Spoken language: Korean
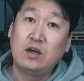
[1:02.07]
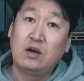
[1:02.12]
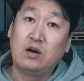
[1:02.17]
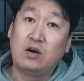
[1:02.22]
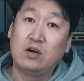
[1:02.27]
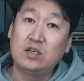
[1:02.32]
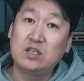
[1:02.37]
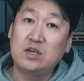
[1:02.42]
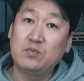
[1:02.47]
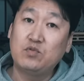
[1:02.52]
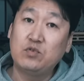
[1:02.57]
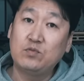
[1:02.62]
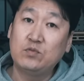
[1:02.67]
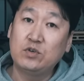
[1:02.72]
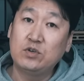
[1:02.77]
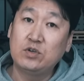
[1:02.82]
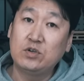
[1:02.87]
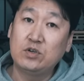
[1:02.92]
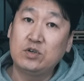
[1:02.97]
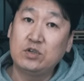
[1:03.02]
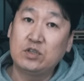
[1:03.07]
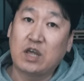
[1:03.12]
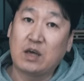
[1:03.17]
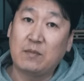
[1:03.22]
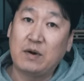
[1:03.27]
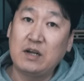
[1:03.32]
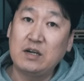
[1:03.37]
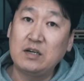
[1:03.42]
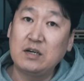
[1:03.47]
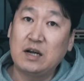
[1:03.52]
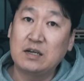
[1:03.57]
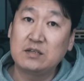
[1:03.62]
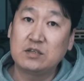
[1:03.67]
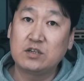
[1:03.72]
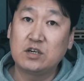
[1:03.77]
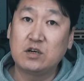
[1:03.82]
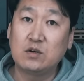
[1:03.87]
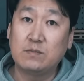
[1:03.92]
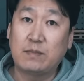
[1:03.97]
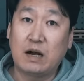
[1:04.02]
어, 이 제품을 대만을 가서
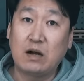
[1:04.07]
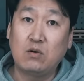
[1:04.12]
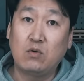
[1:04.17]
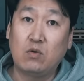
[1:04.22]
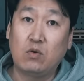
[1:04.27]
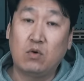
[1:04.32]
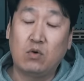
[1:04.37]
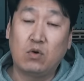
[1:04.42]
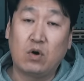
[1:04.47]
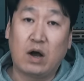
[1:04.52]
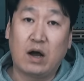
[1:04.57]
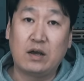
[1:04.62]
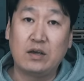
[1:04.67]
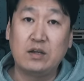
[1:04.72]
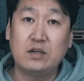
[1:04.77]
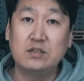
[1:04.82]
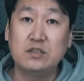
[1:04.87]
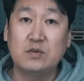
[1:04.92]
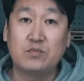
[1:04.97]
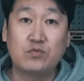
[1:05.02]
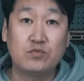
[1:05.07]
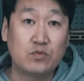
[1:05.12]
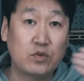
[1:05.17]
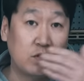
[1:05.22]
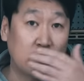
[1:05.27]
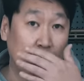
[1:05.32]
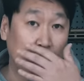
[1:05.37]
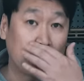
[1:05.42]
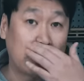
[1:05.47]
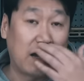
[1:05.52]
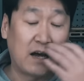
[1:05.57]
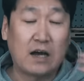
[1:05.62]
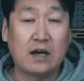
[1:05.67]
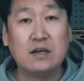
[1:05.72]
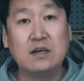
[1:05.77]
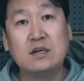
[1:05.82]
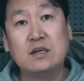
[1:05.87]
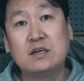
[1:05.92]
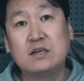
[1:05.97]
처음 봤고, 아, 이런 제품도 있었구나.